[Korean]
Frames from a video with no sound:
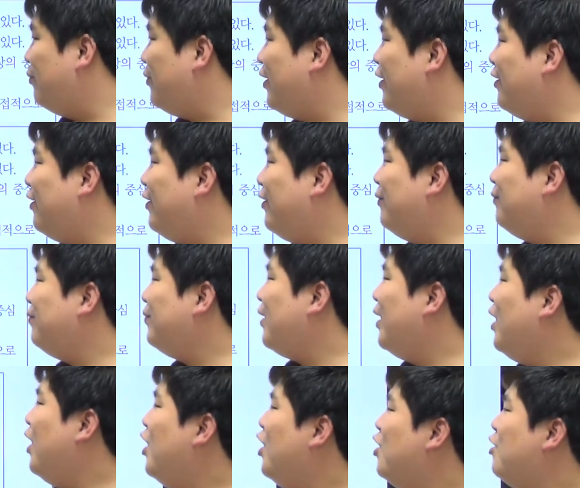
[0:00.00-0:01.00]
없네요.
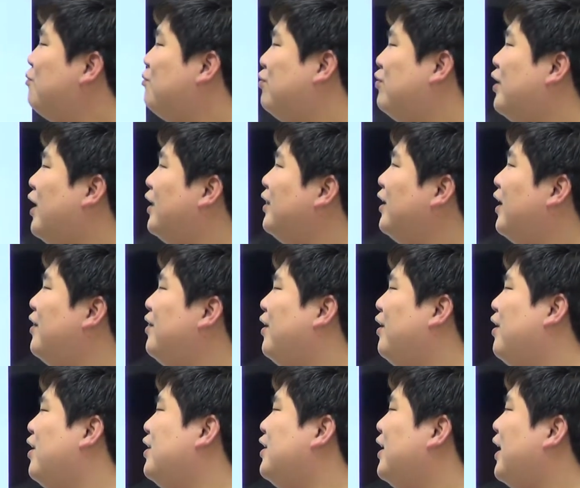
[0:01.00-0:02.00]
불가능한
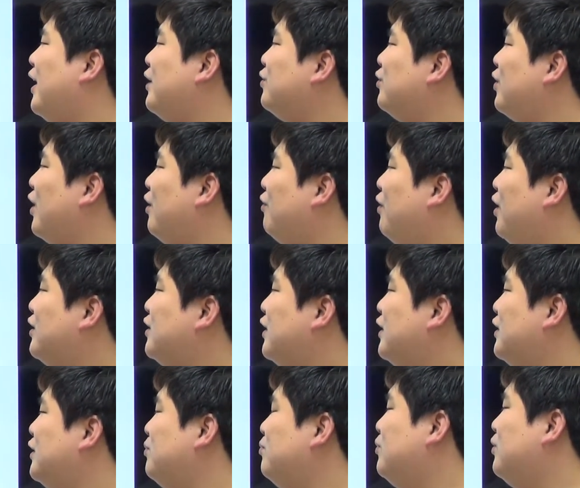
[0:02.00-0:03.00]
상황을 가정해
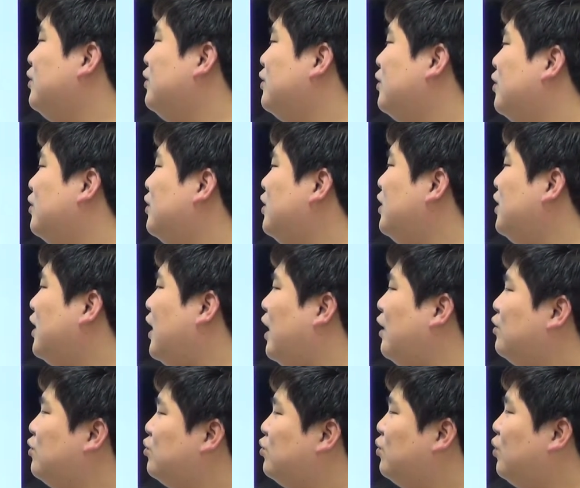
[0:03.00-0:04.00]
화제의 심정을
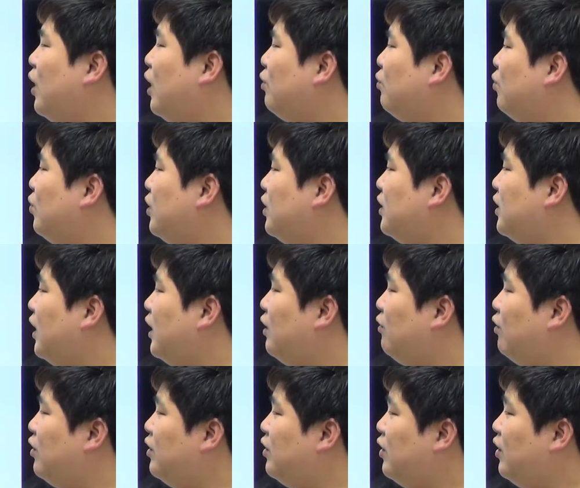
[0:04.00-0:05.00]
강조하고
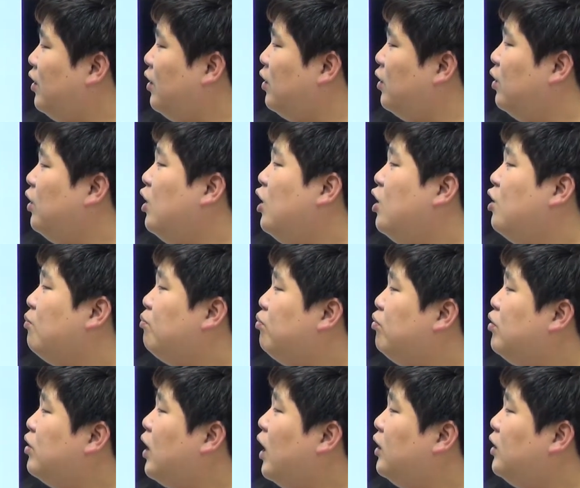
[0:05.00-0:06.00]
있다라고 했는데요.
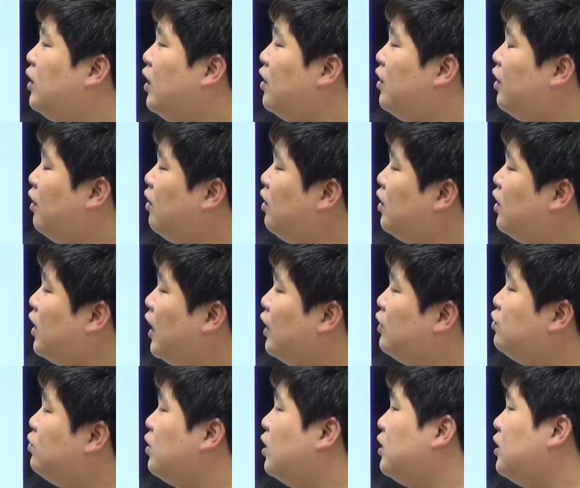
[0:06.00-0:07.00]
불가능한 상황을
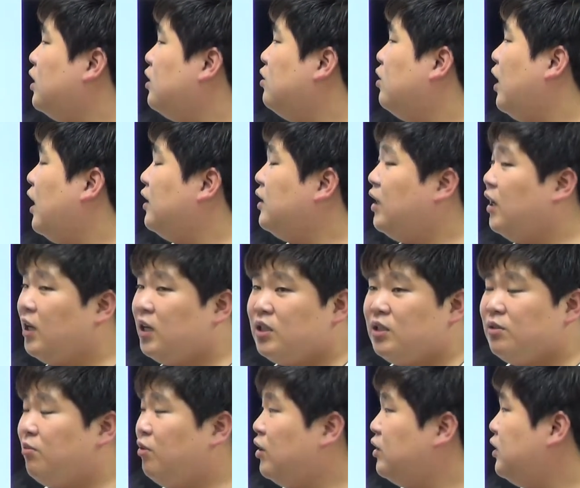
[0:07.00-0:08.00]
가정했다는 건
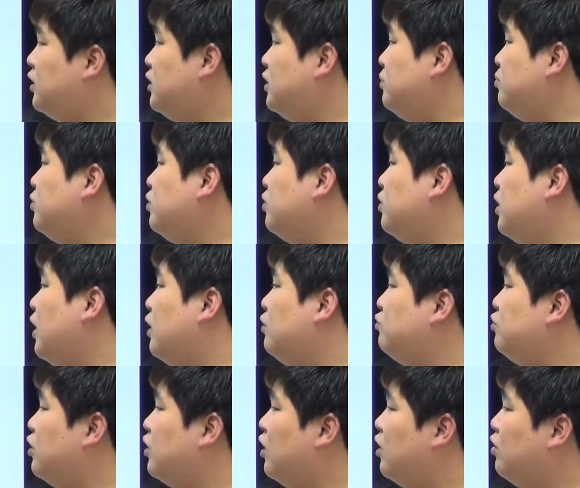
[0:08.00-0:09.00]
가능하겠지만 화제의 심정을
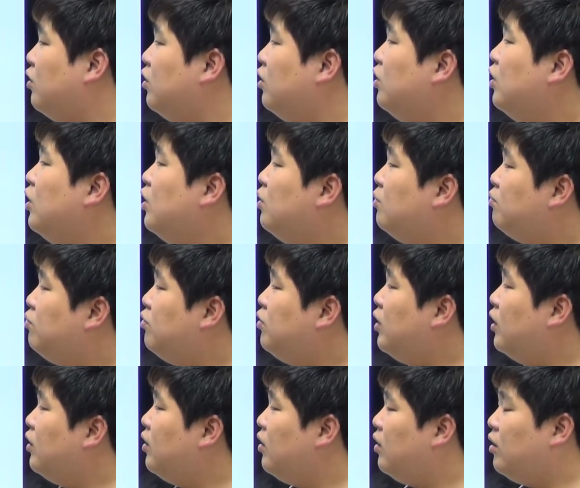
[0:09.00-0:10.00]
강조하기 위해서
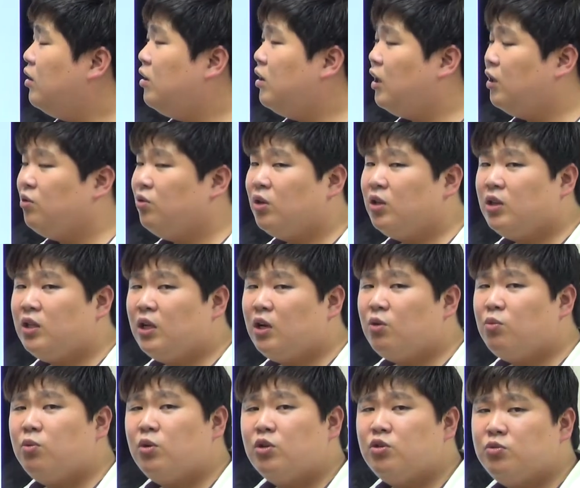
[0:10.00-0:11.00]
불가능한 상황을
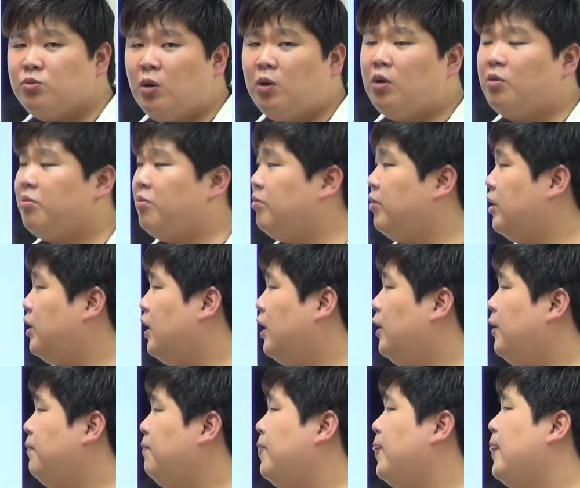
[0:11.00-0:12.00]
가정했다라고 보기는 좀
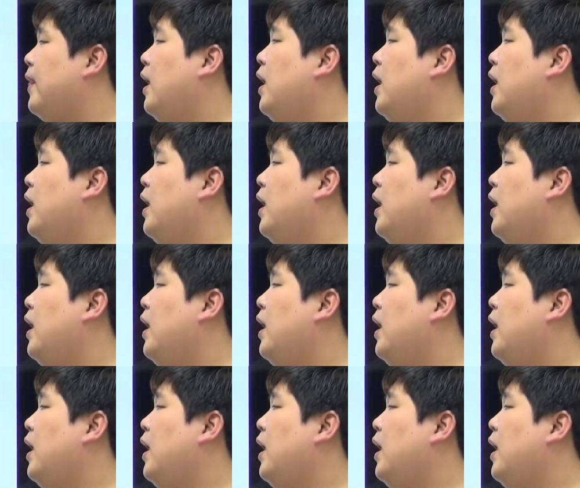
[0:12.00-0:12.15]
어렵습니다.